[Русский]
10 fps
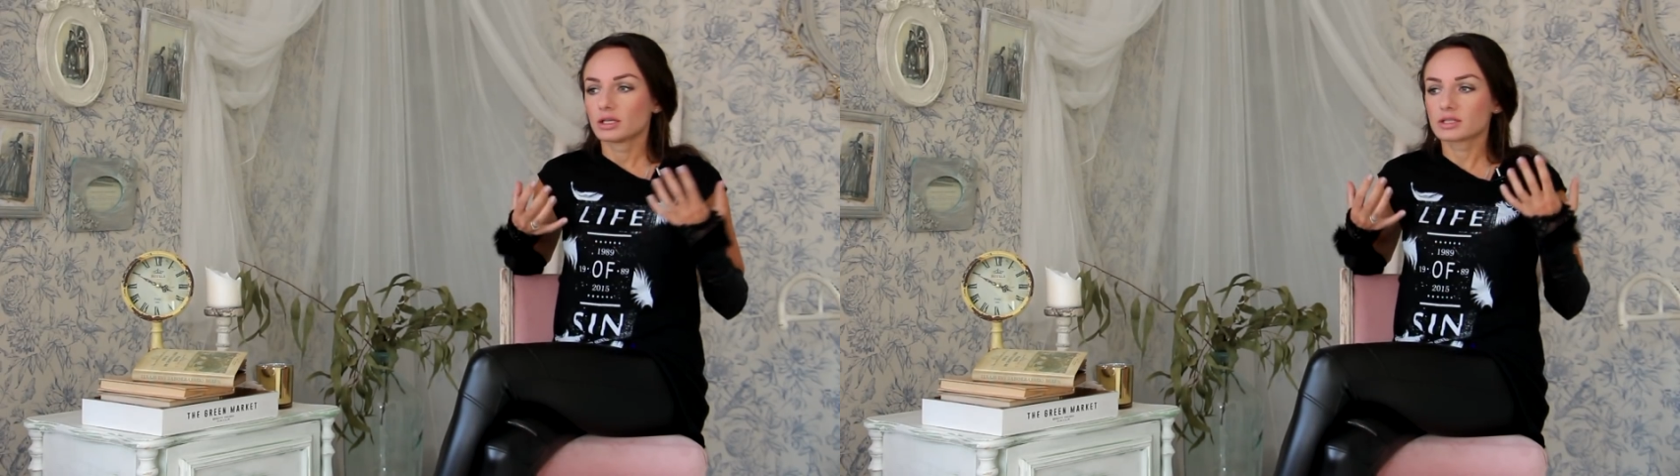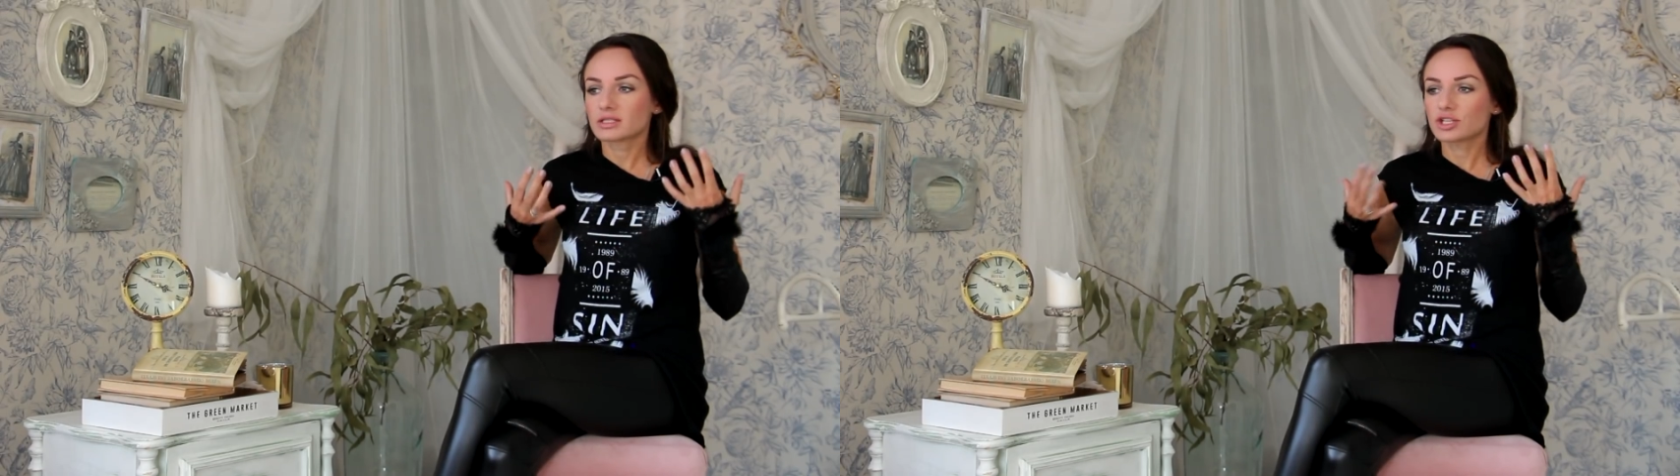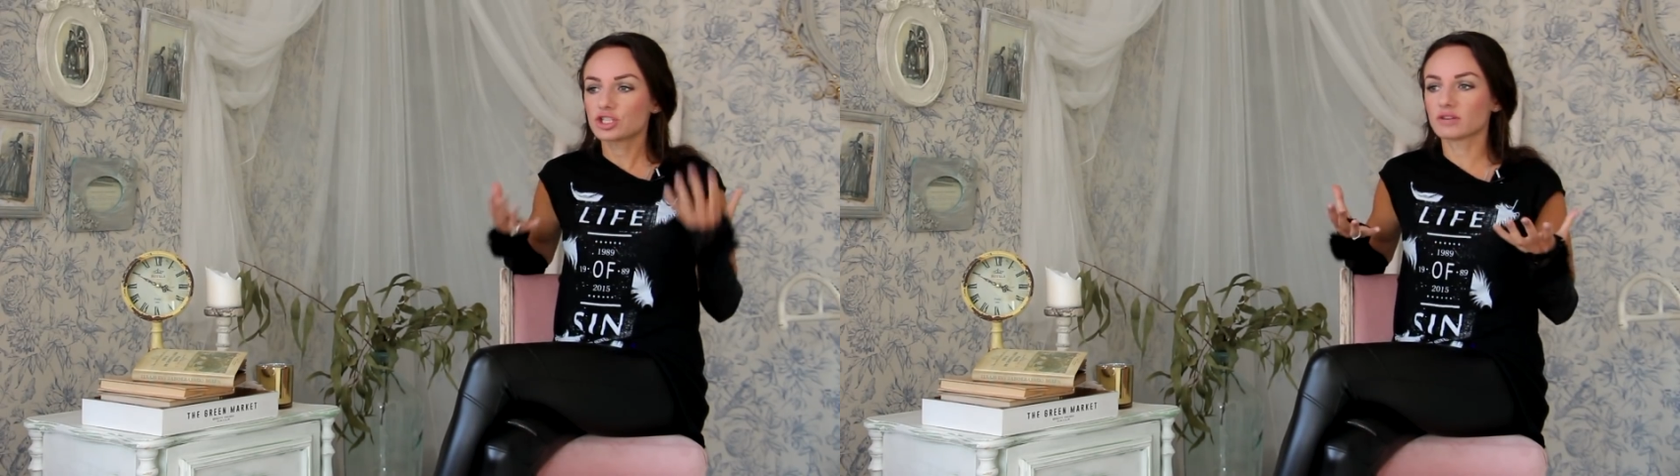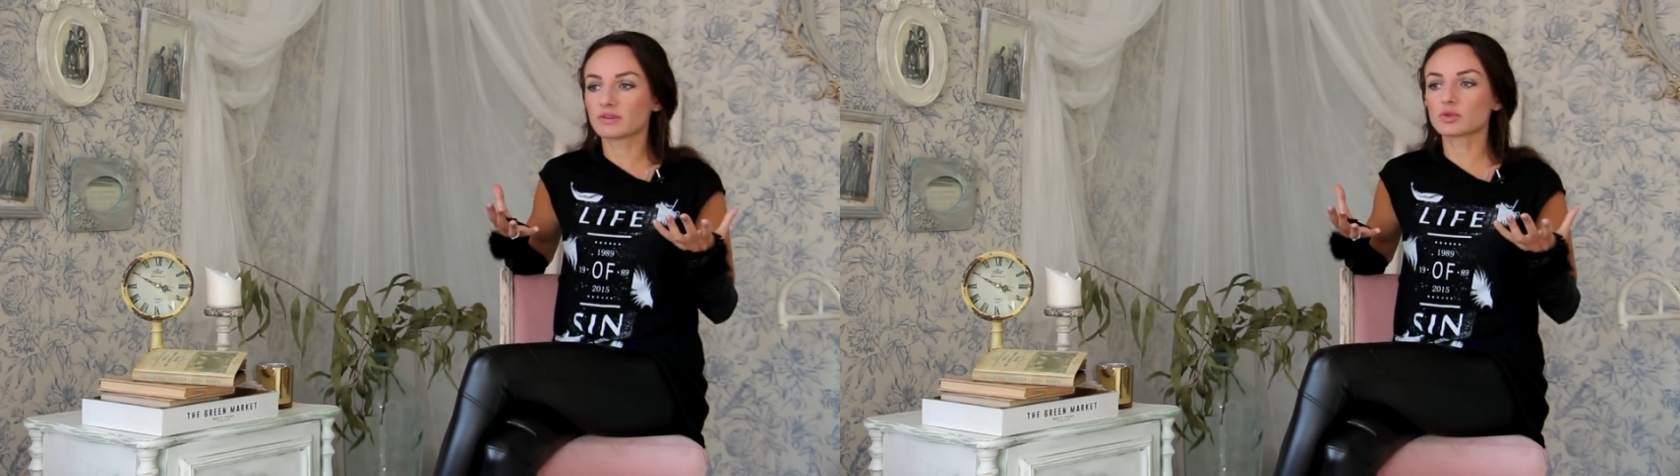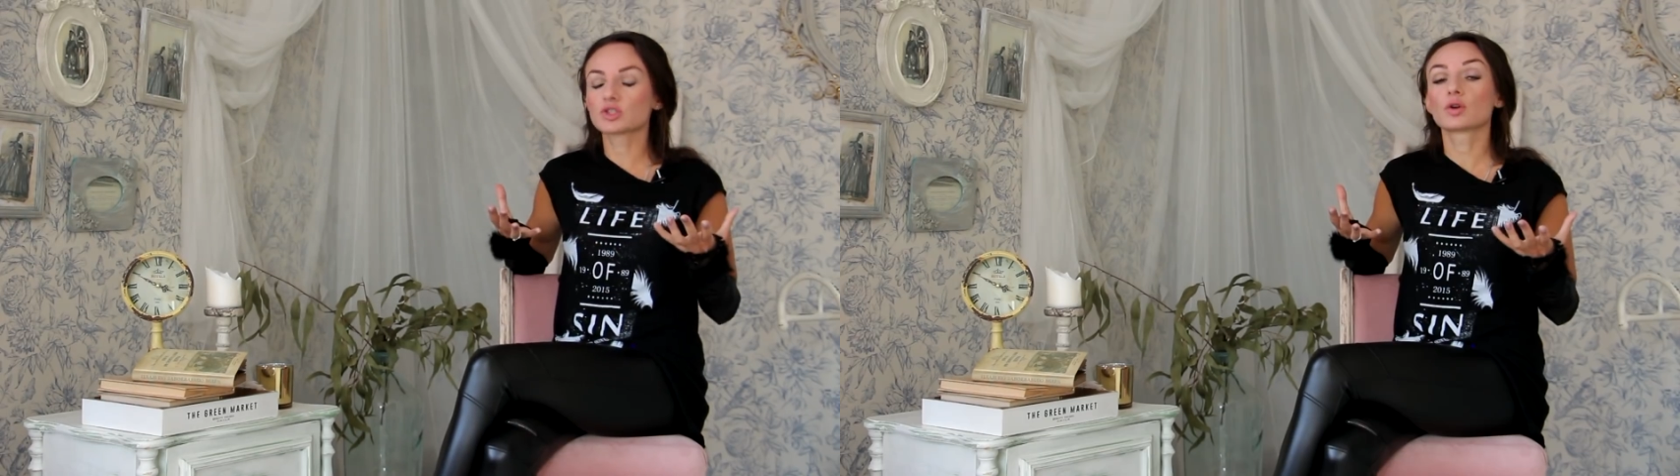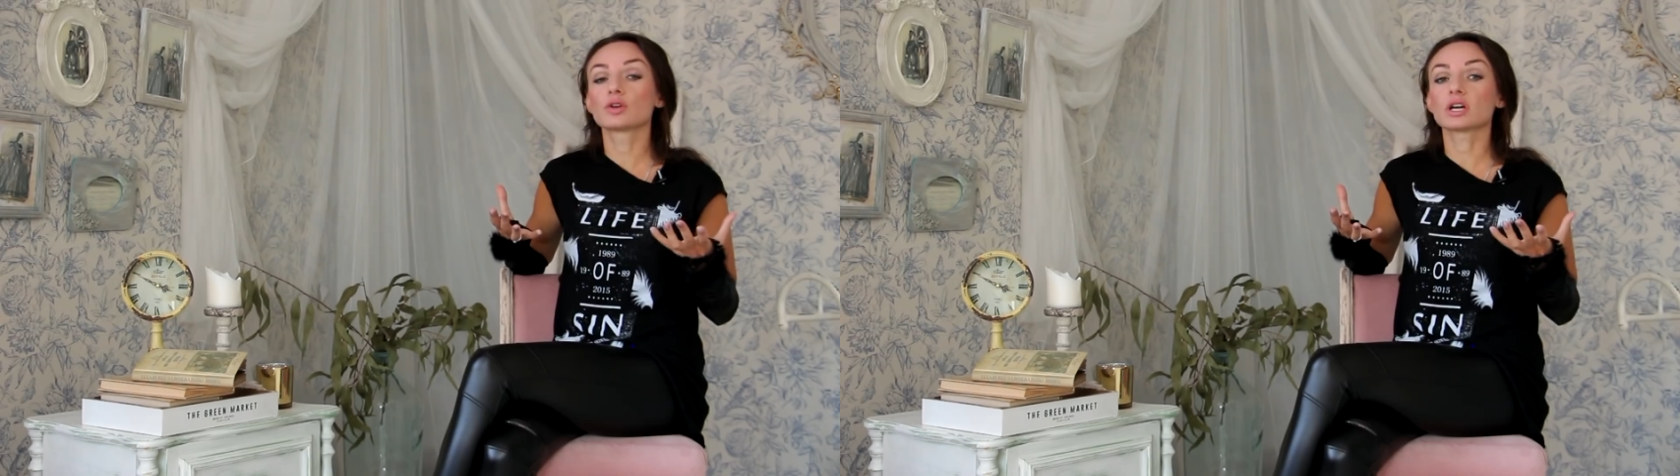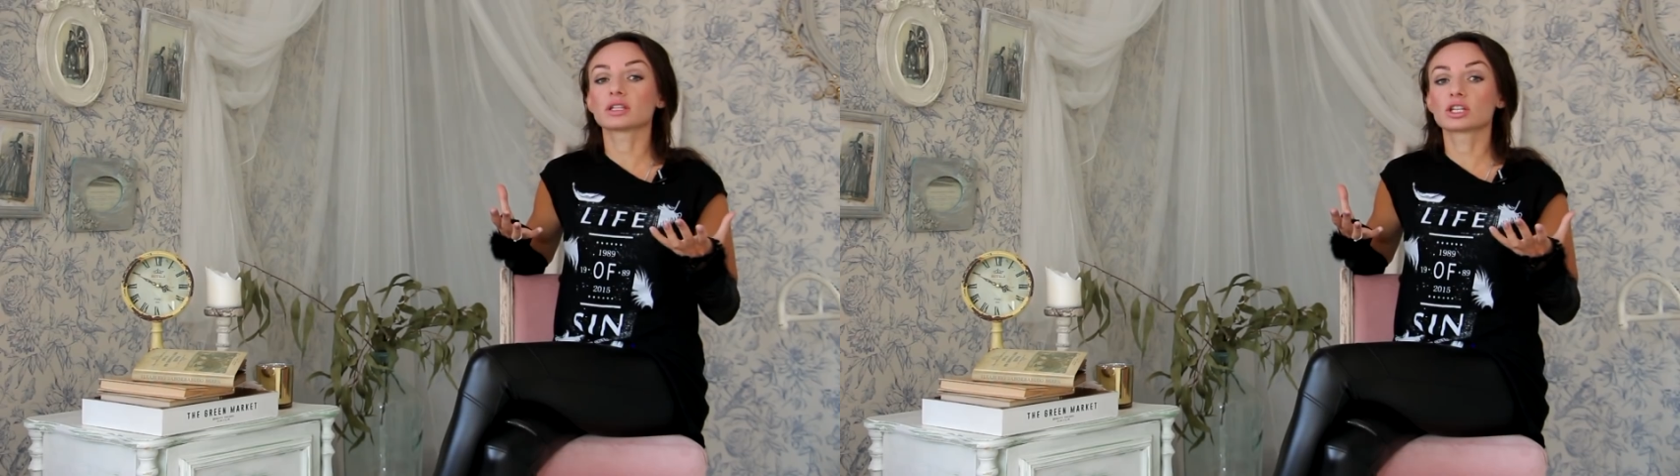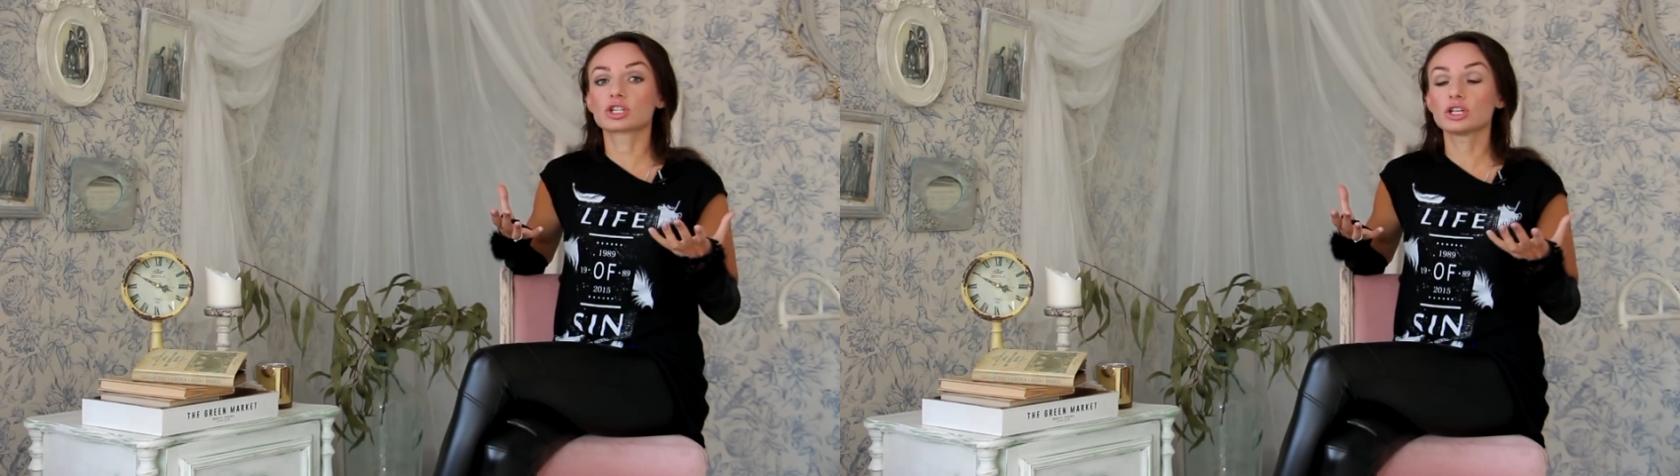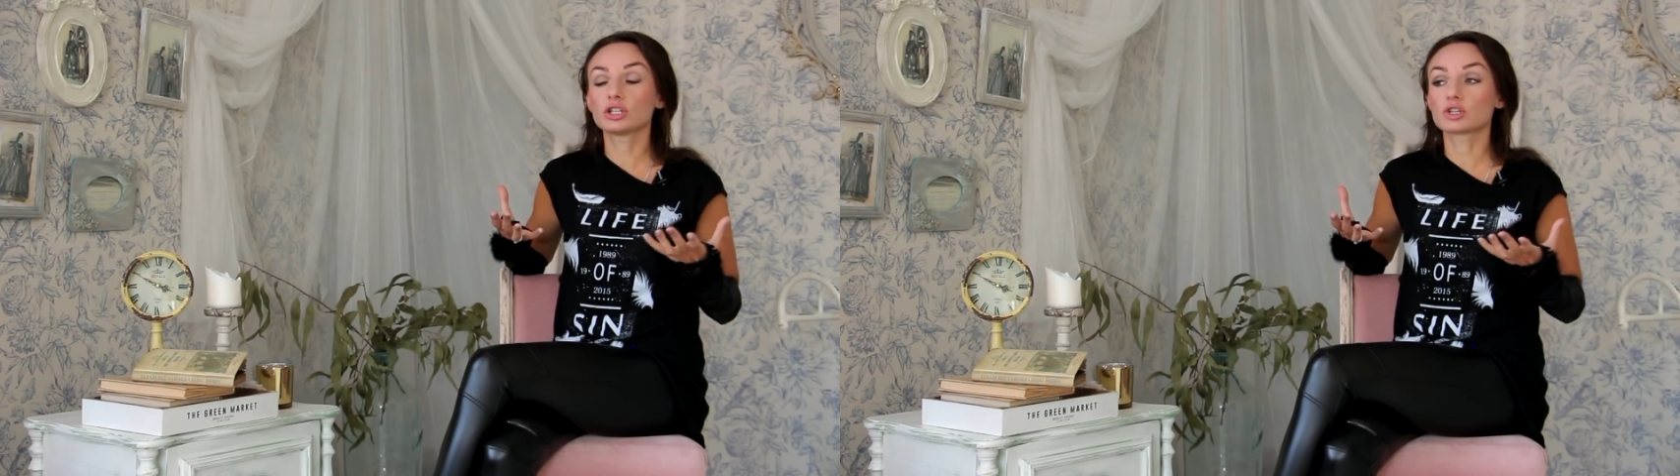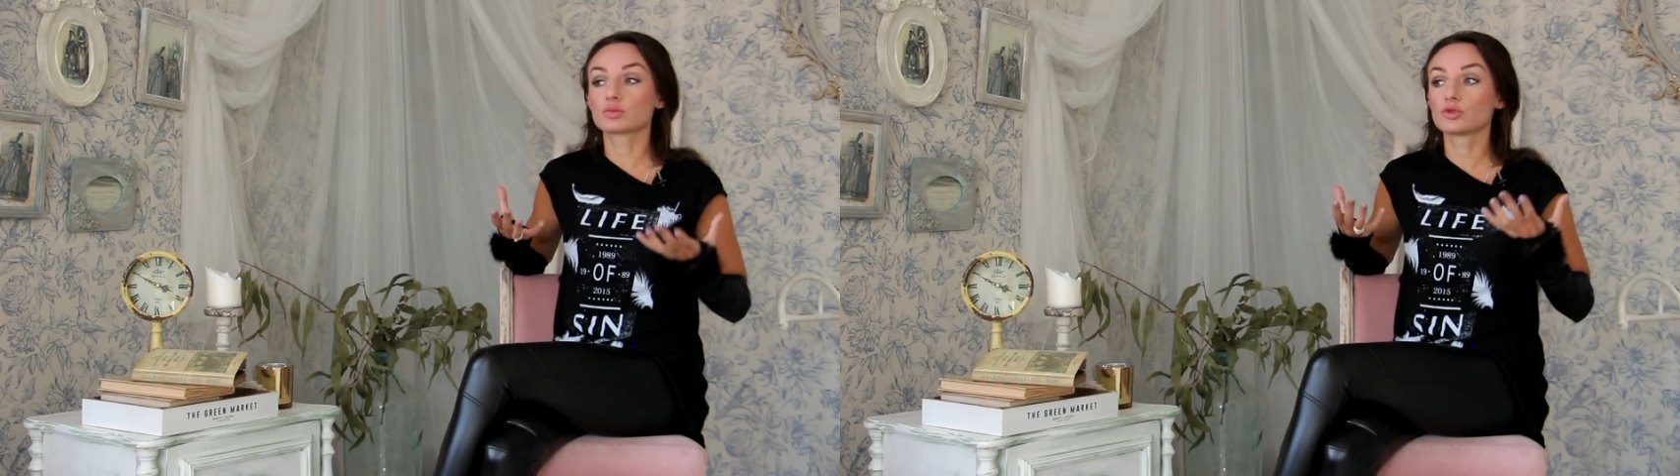зачем вам строить
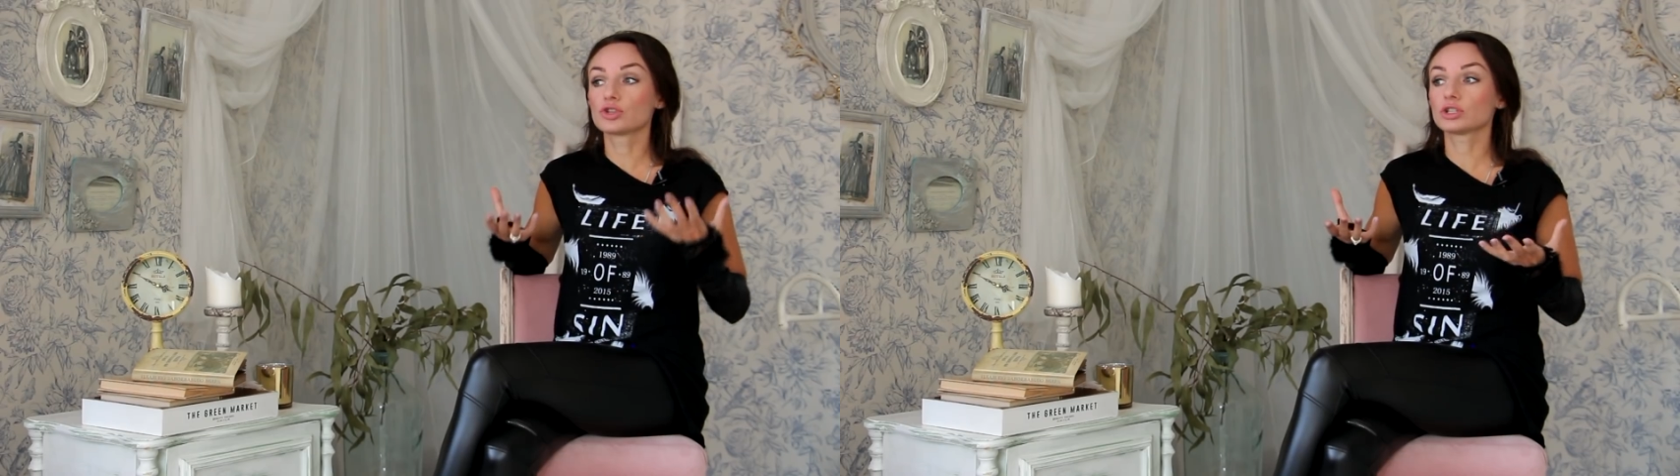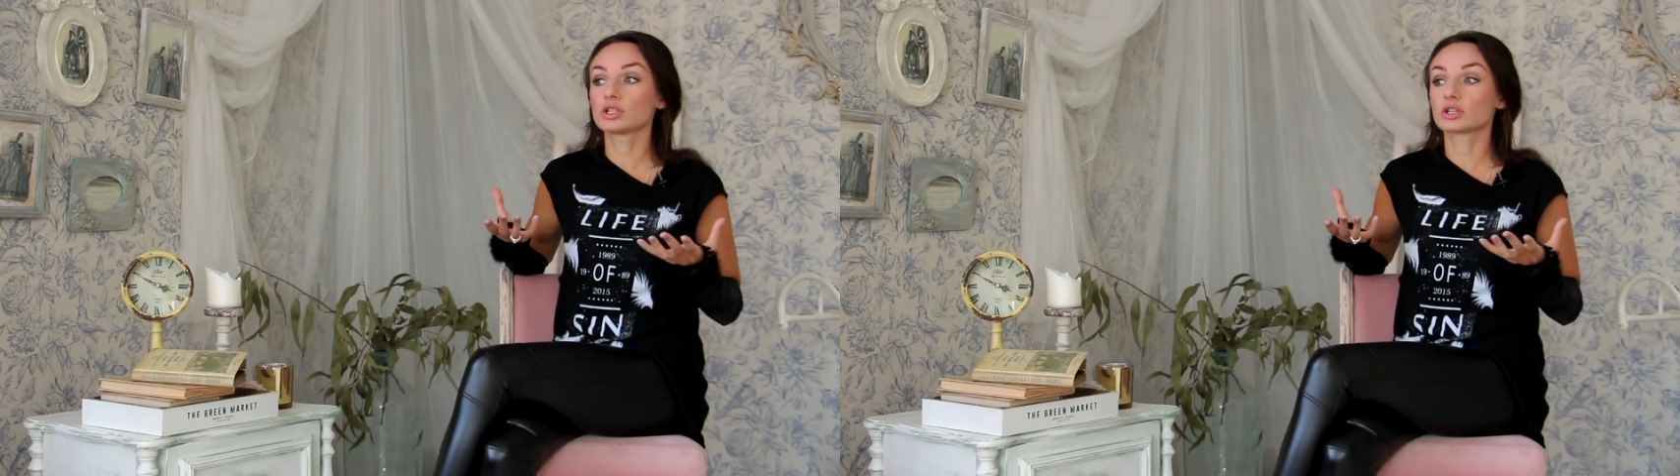отношения с мужчиной,